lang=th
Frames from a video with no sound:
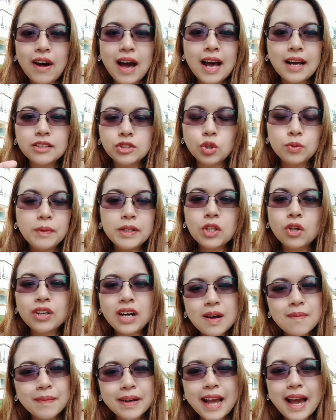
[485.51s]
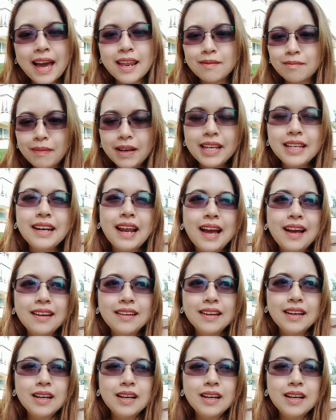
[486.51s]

ฟ้าจนไม่ต้องทำงานไม่นะ